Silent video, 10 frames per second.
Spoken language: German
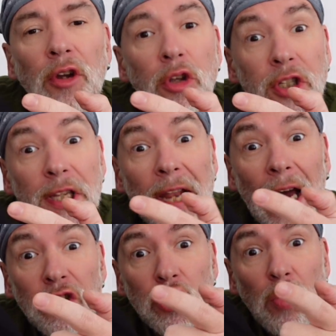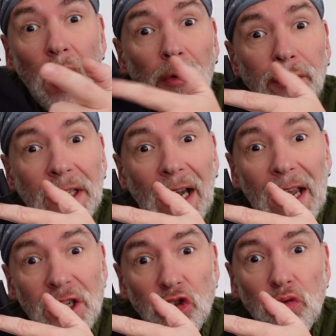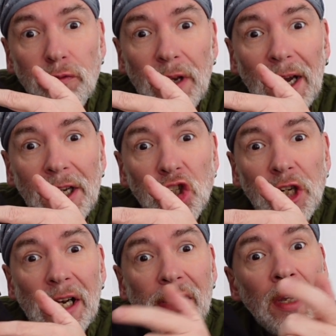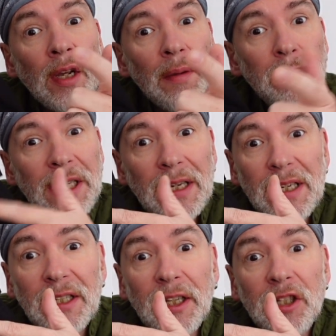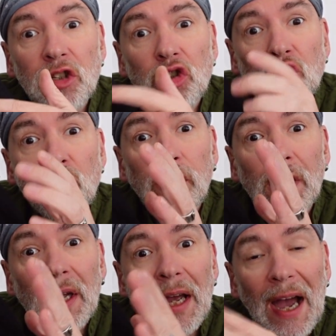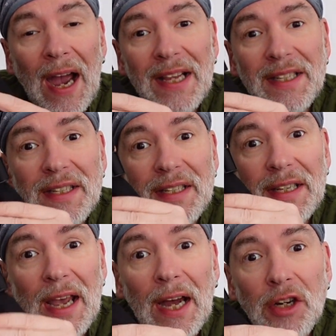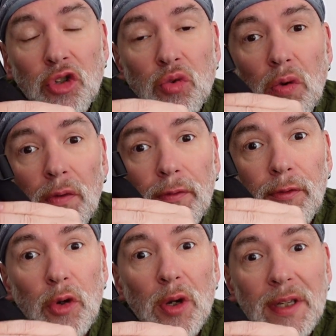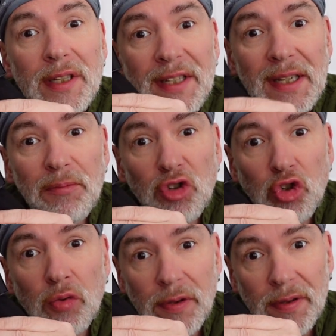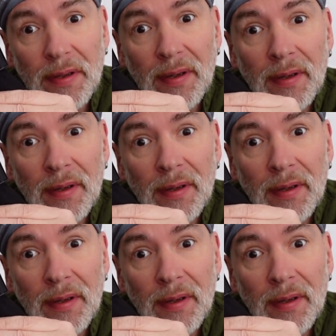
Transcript: könnt den Handschuh auf drei Stufen einstellen. Mit der niedrigsten Stufe heizt der Handschuh für sieben Stunden.